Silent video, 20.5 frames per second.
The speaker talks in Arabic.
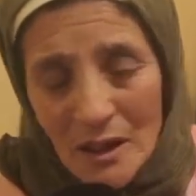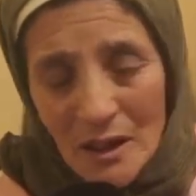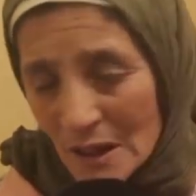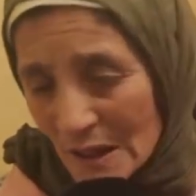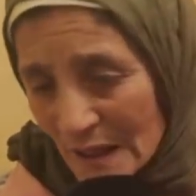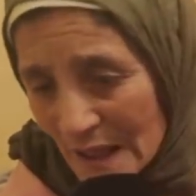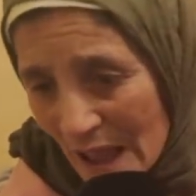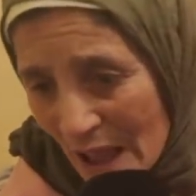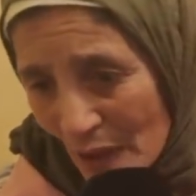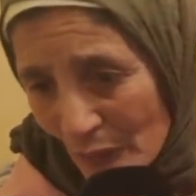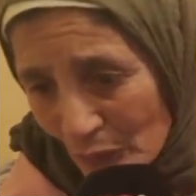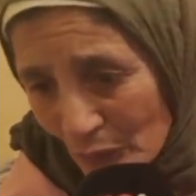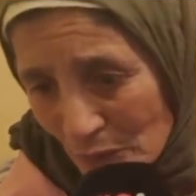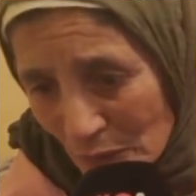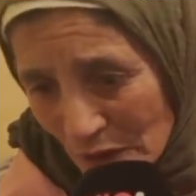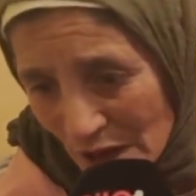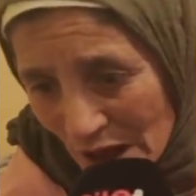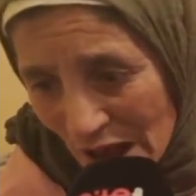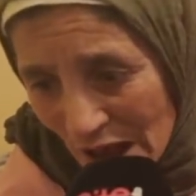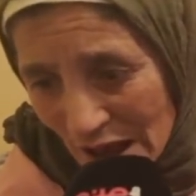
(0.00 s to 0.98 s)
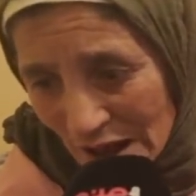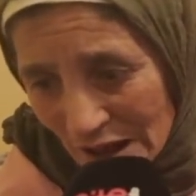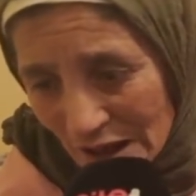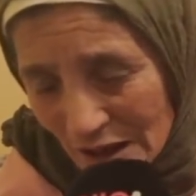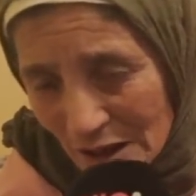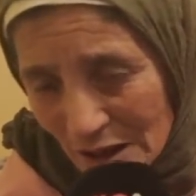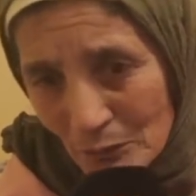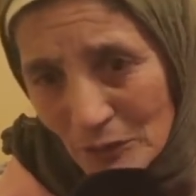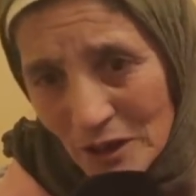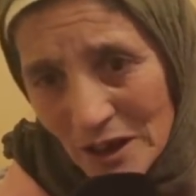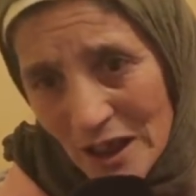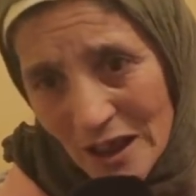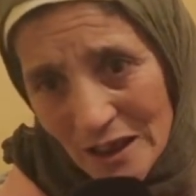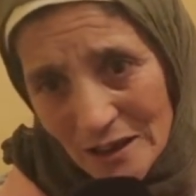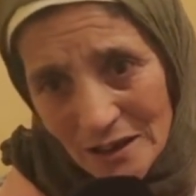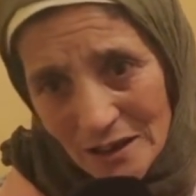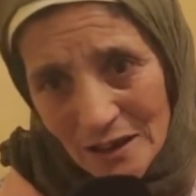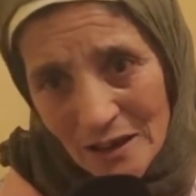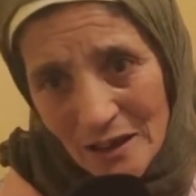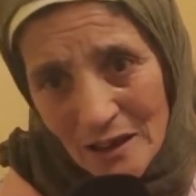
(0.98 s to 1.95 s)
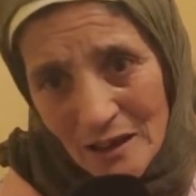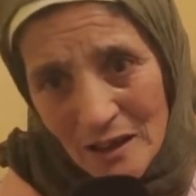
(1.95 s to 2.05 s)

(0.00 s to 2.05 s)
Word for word: صافي ما آديني من آدي